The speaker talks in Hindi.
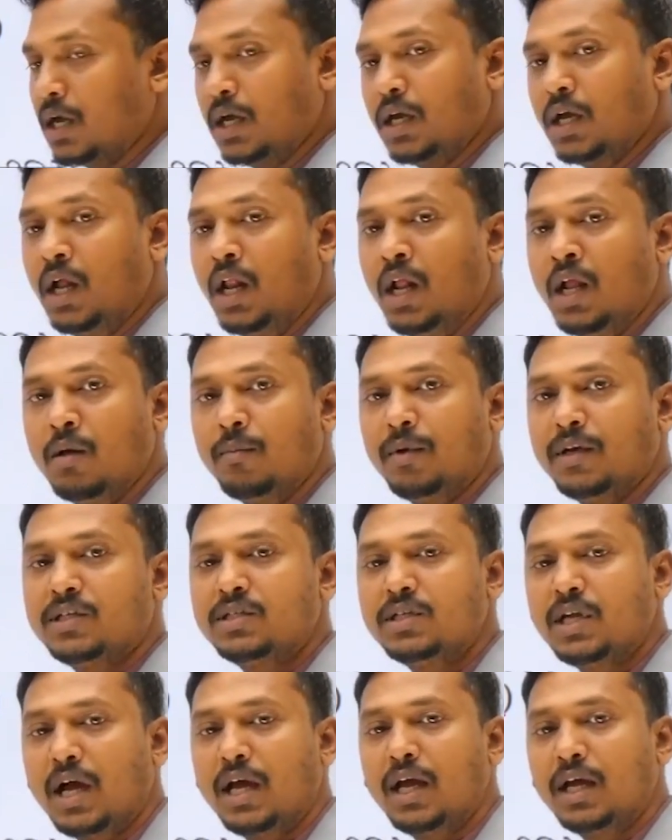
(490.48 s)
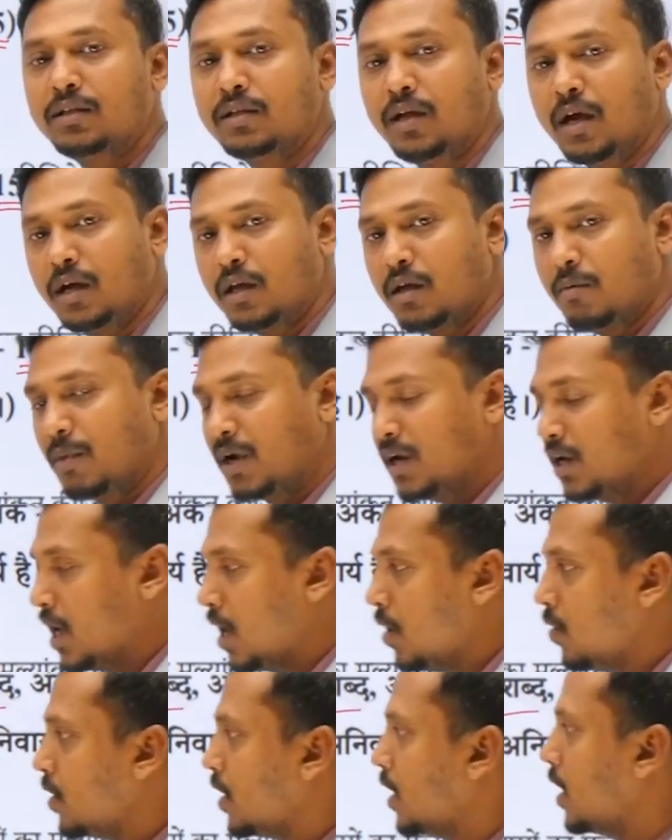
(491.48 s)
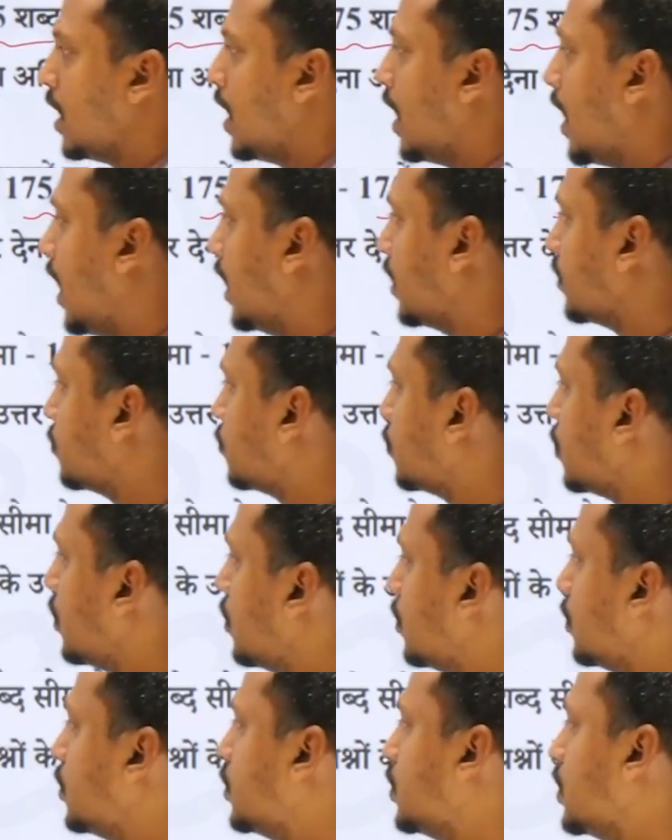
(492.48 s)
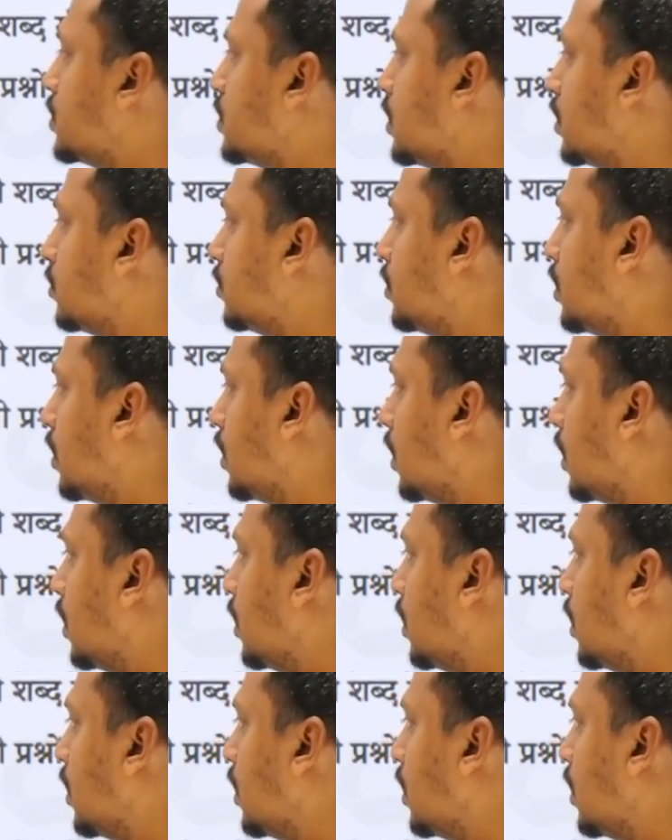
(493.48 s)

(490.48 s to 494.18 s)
है प्रश्न आया था कि महिलाओं के आर्थिक सशक्तिकरण